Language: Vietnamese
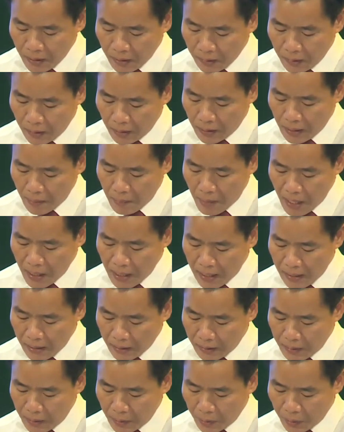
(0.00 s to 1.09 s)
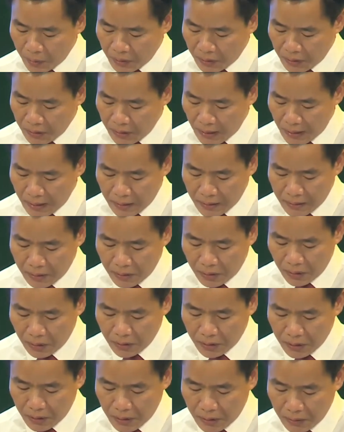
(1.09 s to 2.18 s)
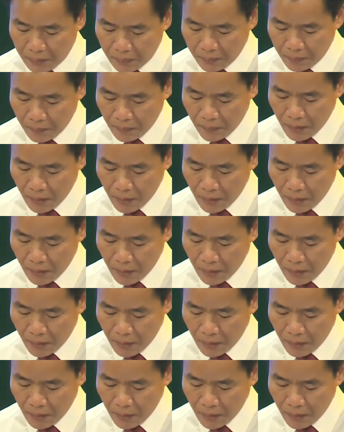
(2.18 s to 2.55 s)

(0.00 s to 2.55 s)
Tỉnh đã ban hành nhiều chính sách, chương trình